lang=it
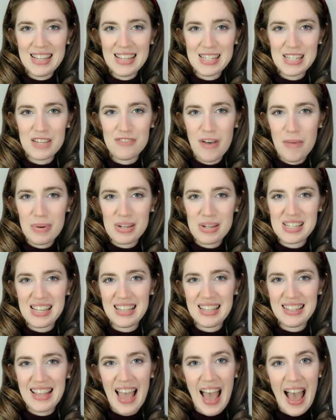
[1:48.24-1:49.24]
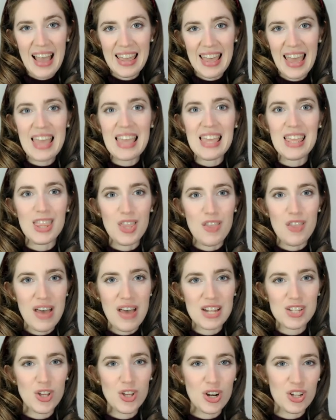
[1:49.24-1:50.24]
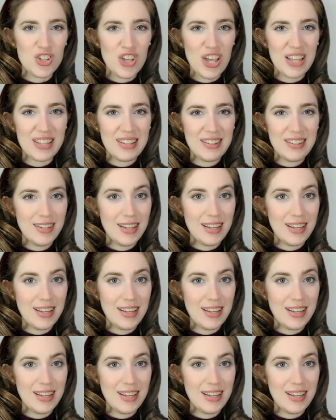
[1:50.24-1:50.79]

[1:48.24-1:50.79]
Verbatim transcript: Si fa presente anche in diverse ricette